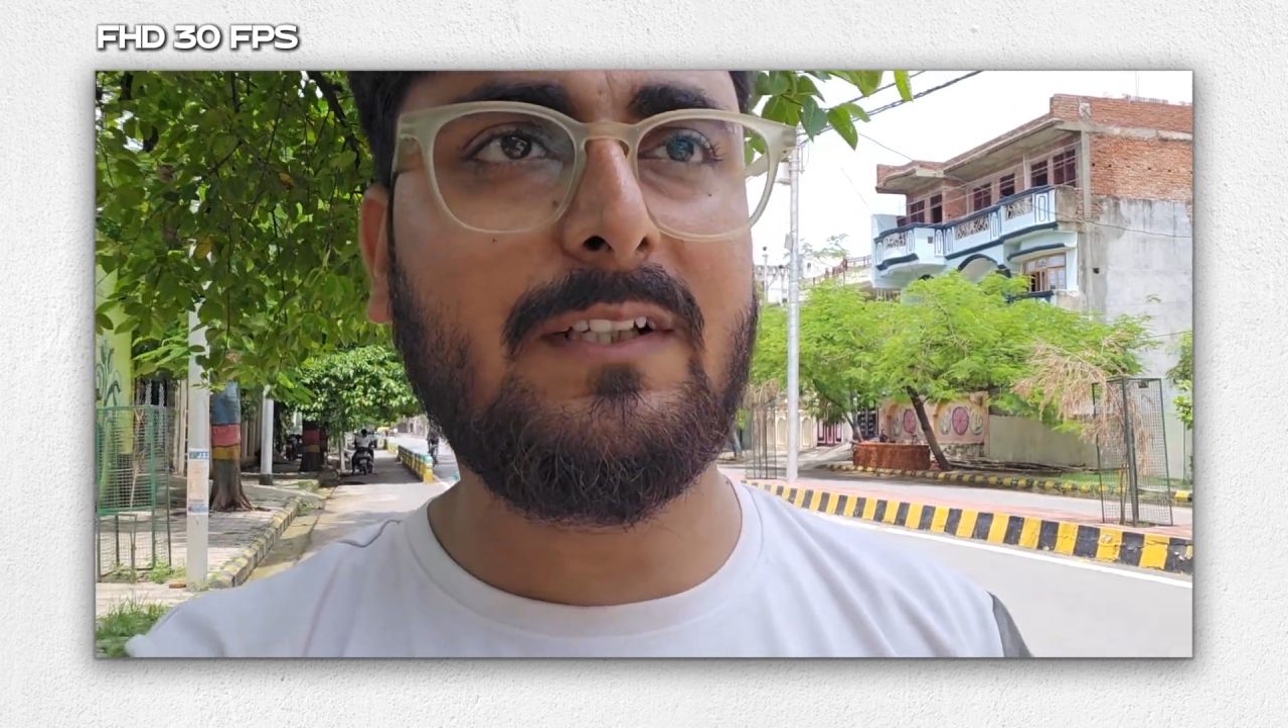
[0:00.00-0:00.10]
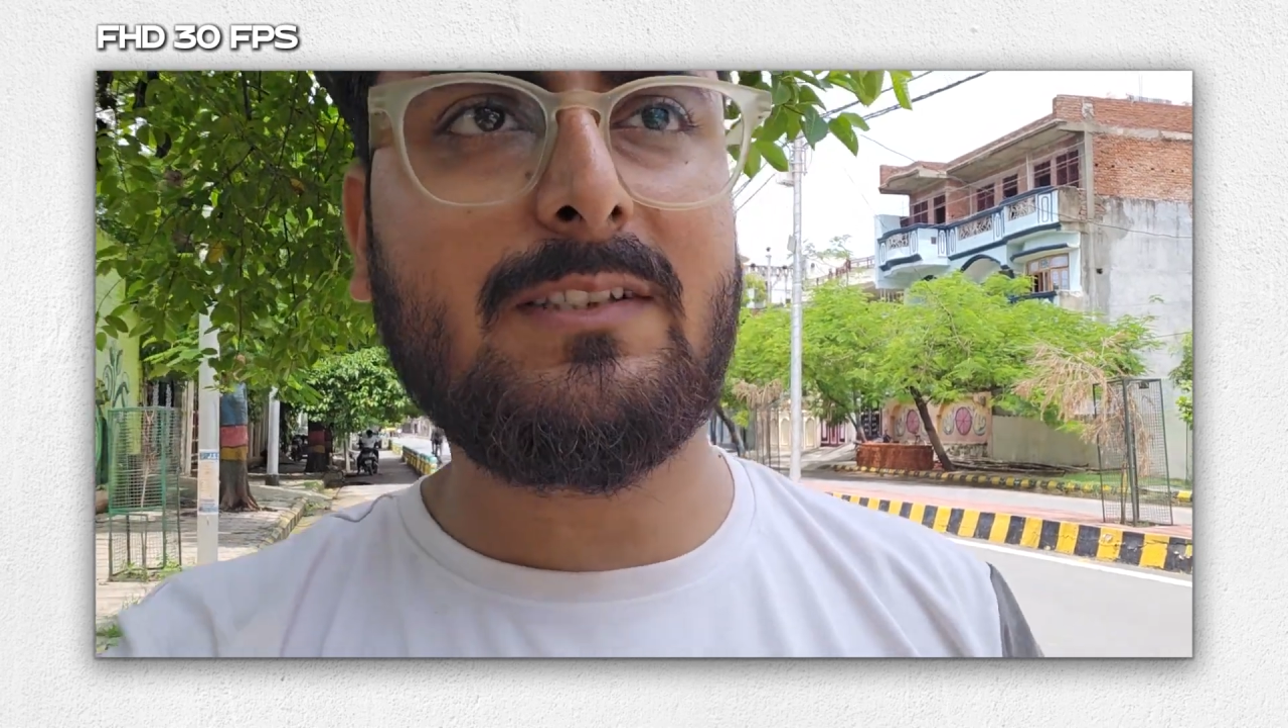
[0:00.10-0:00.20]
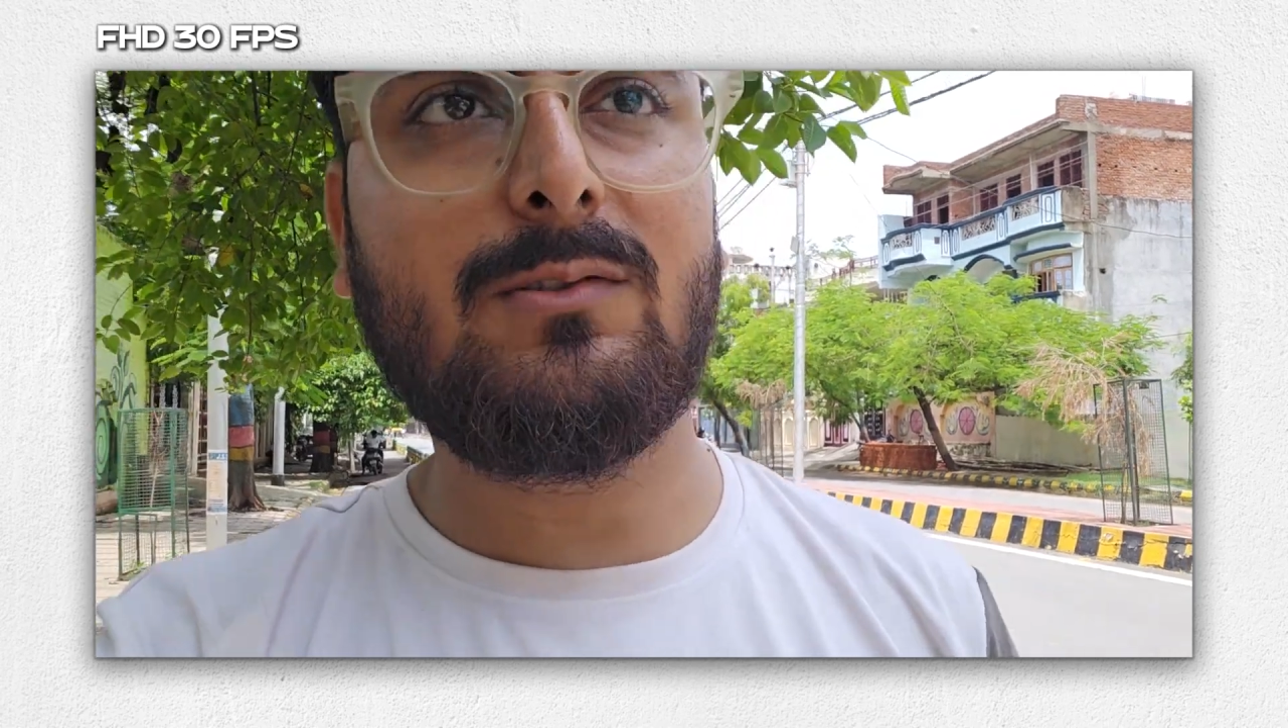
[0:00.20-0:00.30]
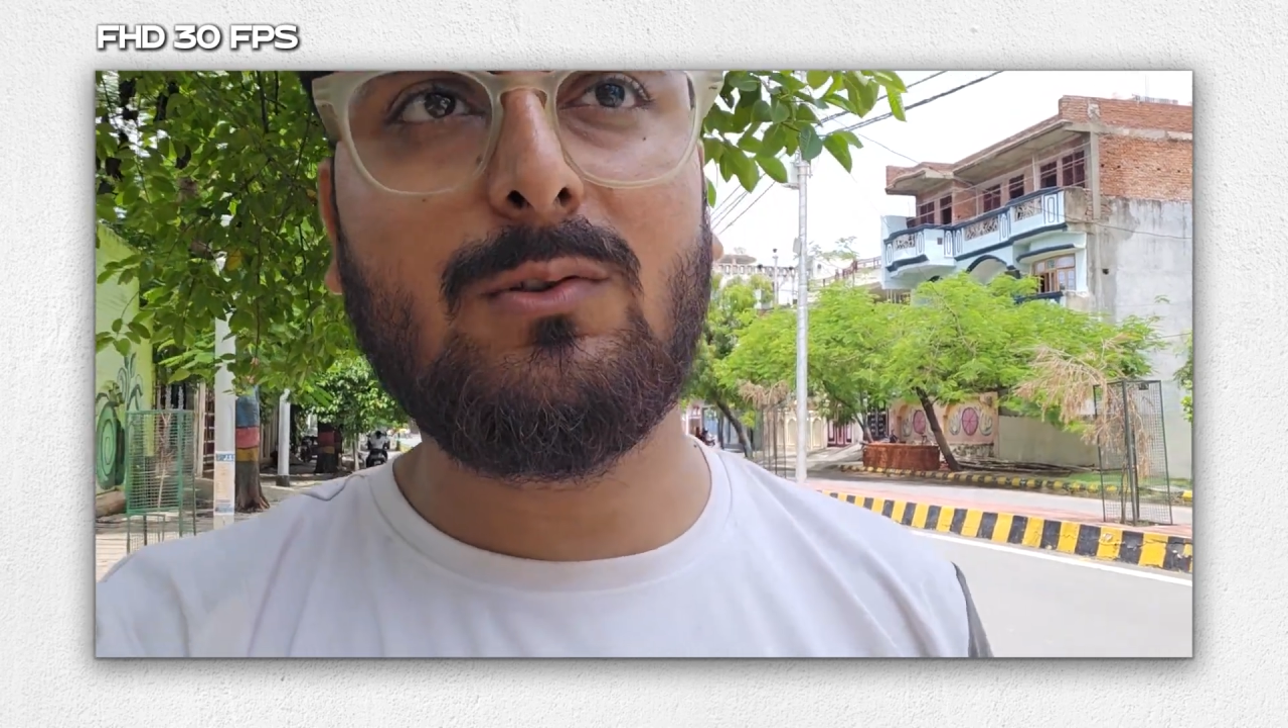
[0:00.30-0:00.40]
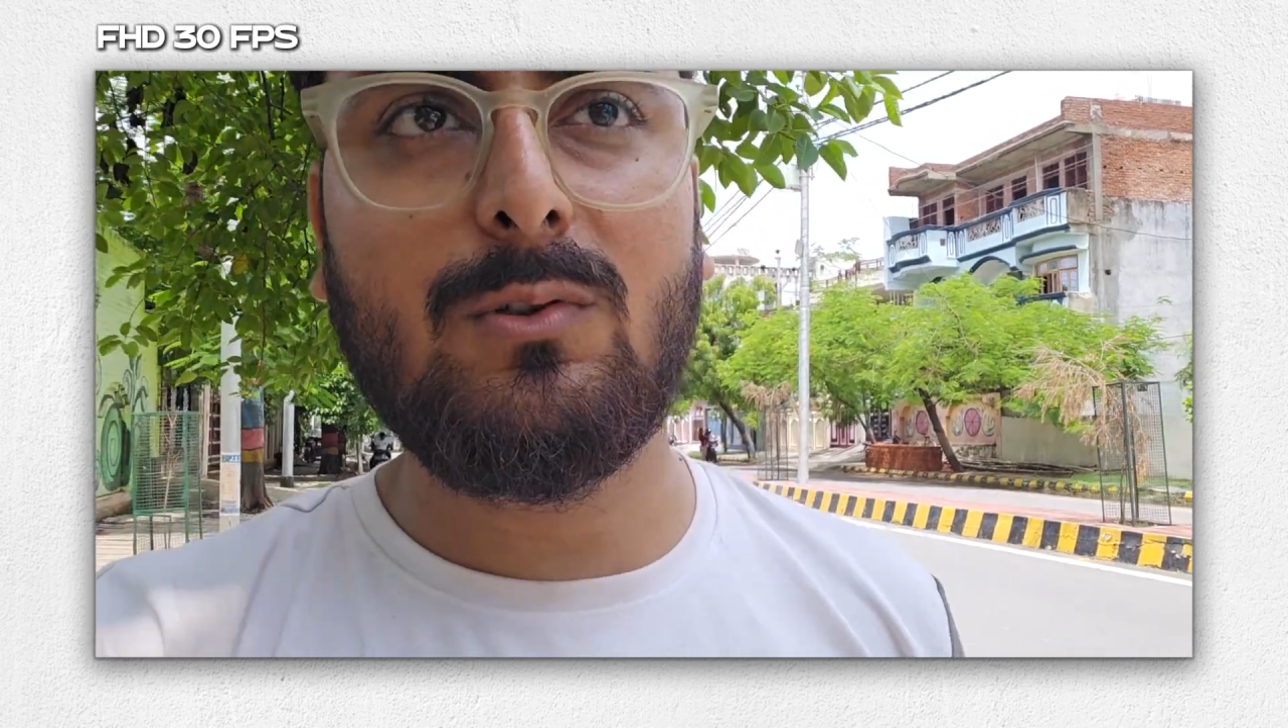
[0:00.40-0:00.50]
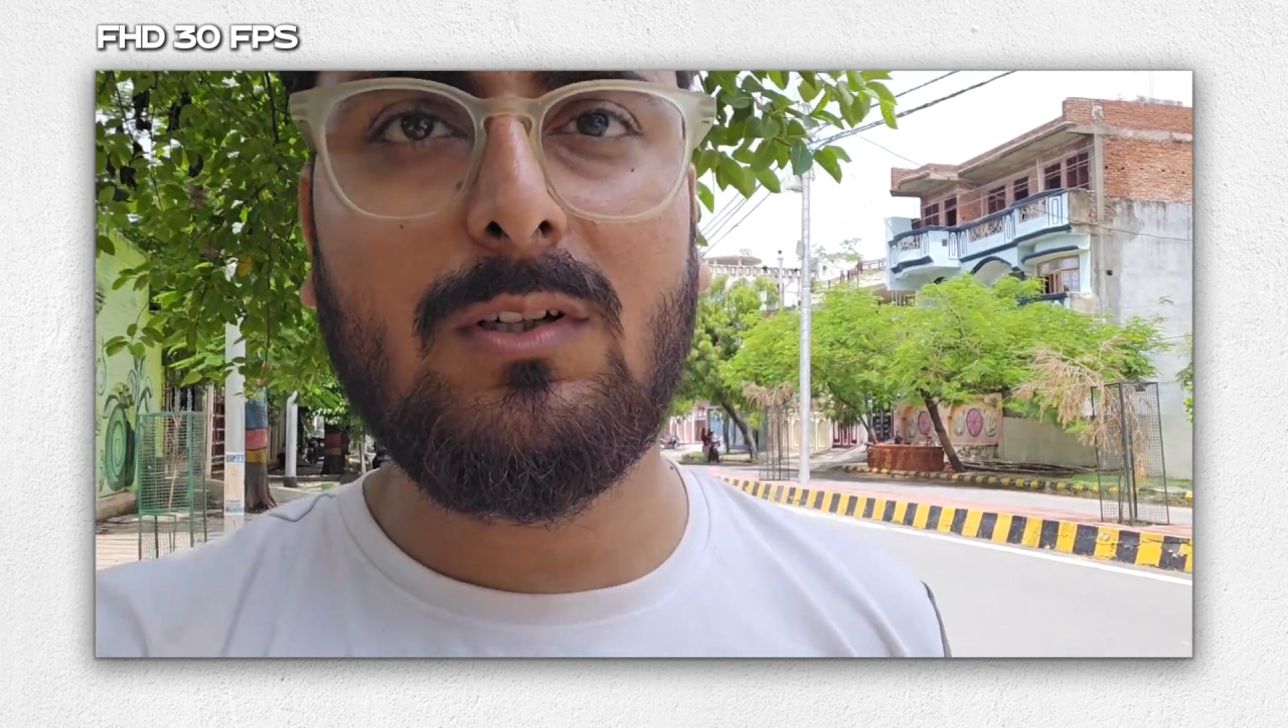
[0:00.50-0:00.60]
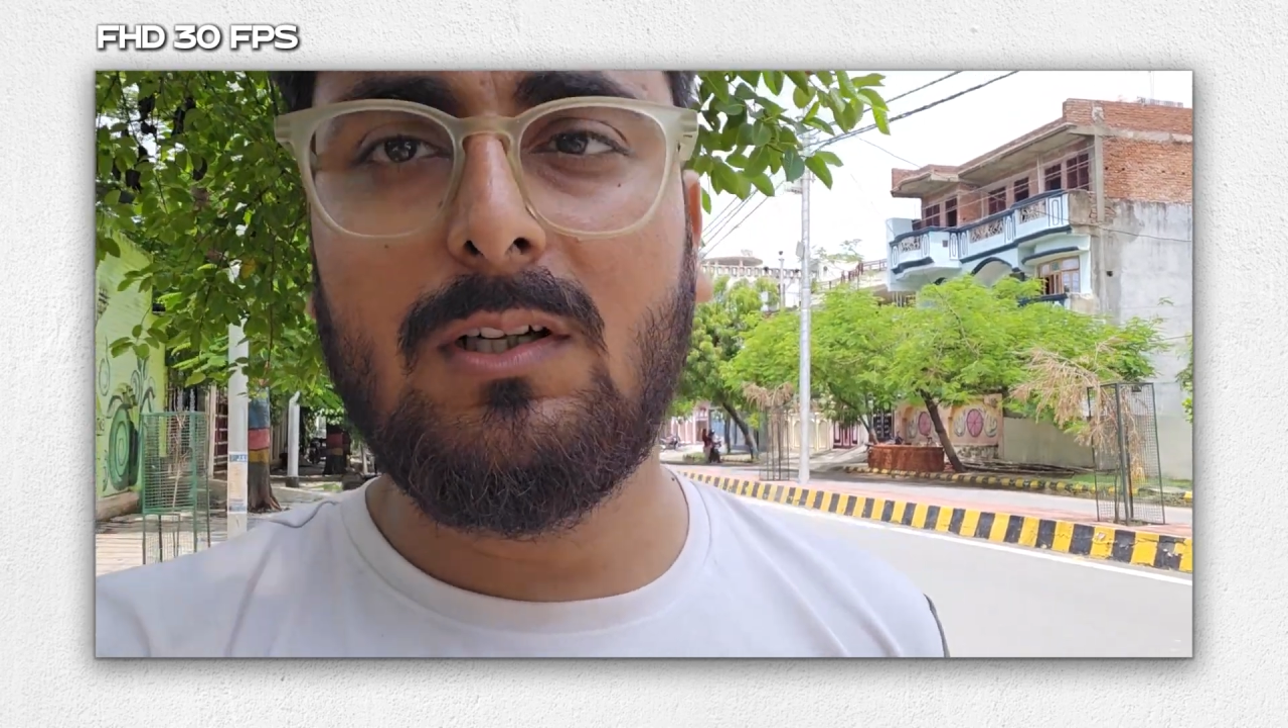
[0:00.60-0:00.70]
वजह से जो